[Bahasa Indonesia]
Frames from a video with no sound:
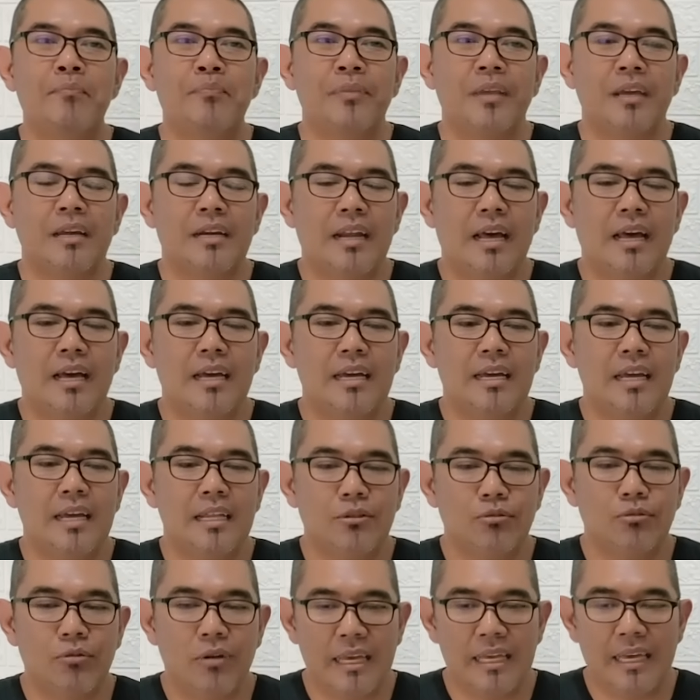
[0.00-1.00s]
Nah,
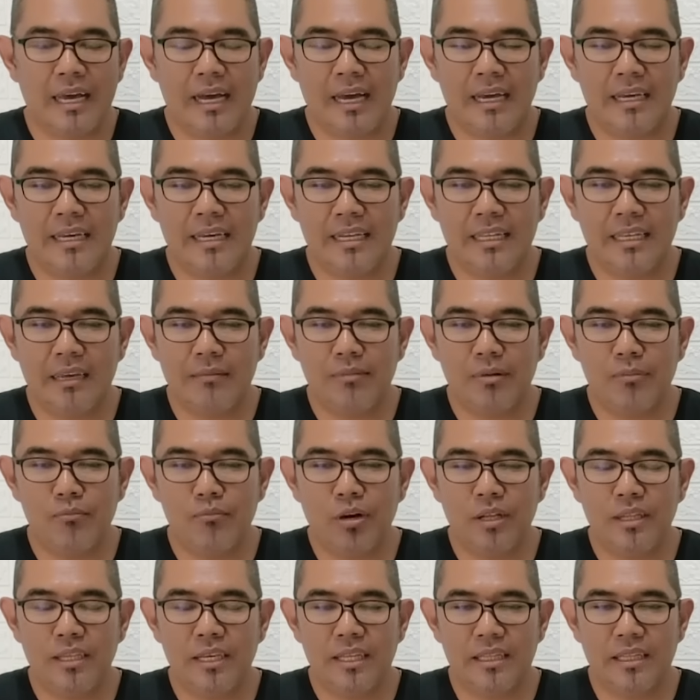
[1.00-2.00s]
itulah yang akhirnya
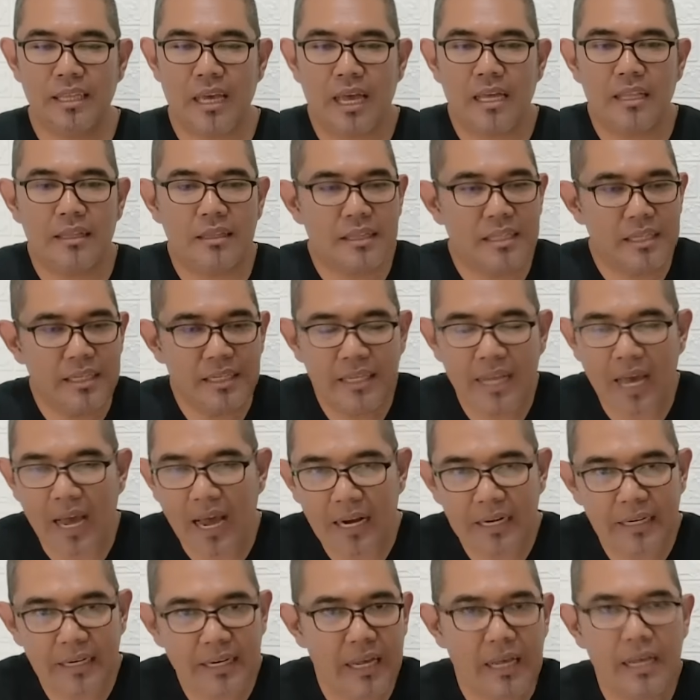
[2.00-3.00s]
membuat kita tidak
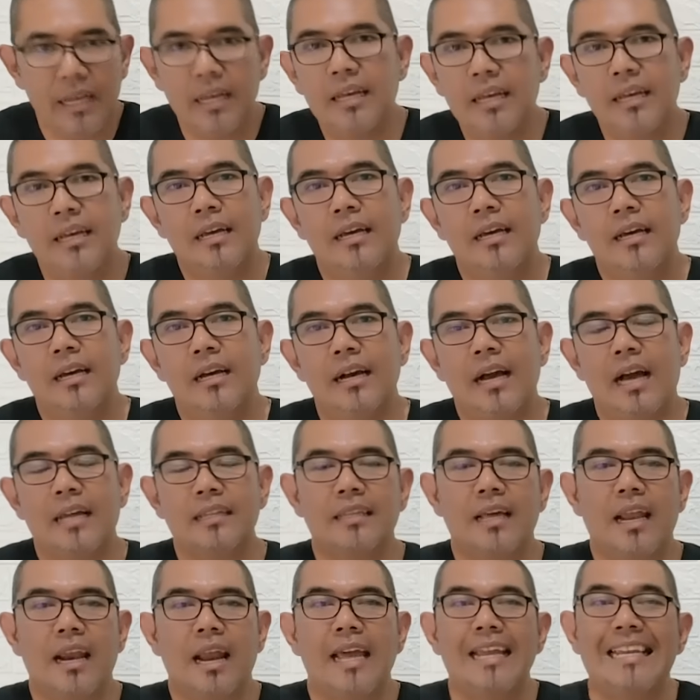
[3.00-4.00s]
ada
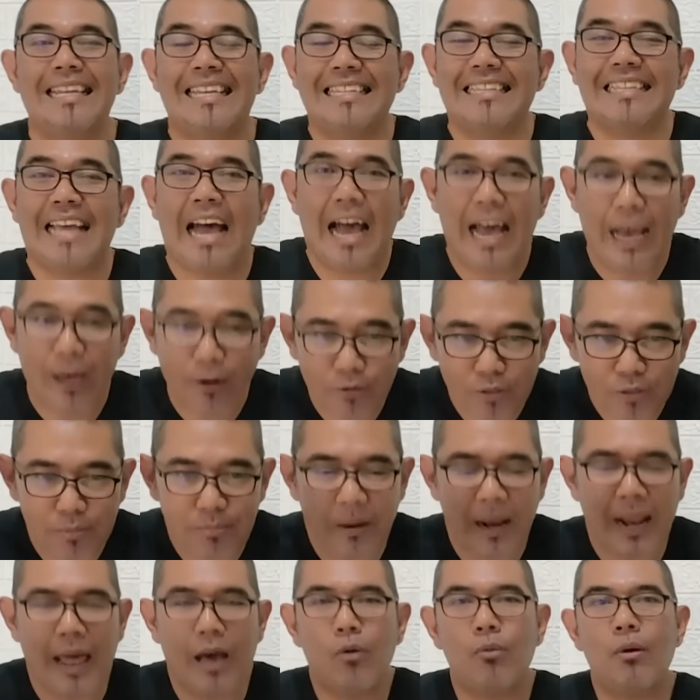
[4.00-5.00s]
kata lain. Kita harus
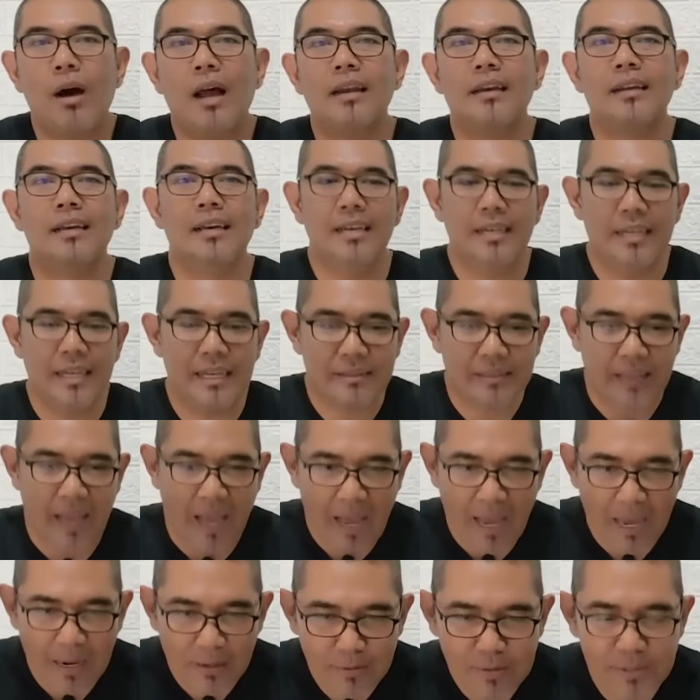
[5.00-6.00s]
melawan, kita
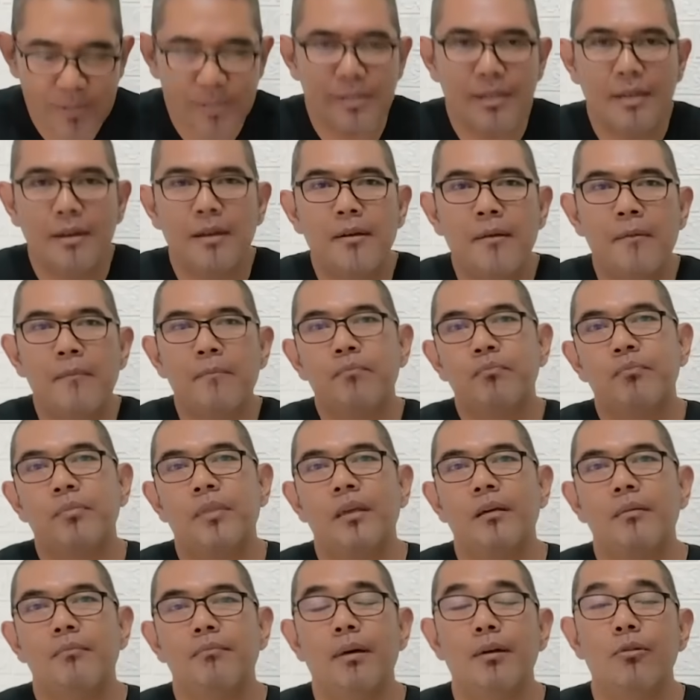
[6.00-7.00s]
harus
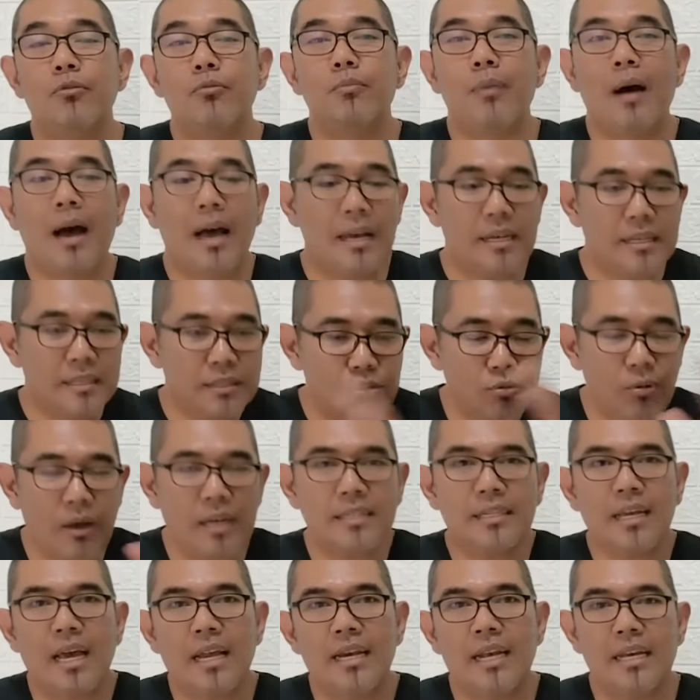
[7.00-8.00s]
merubah
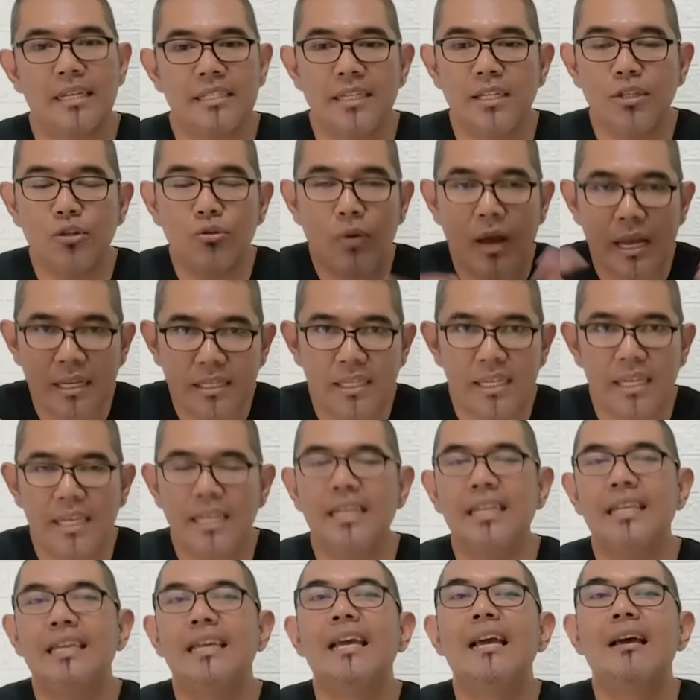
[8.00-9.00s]
suasana situasi
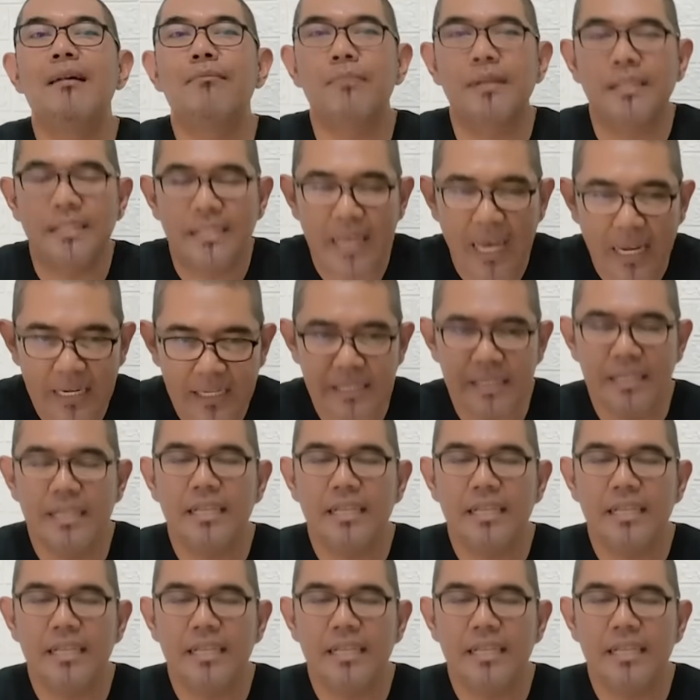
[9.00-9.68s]
ini menjadi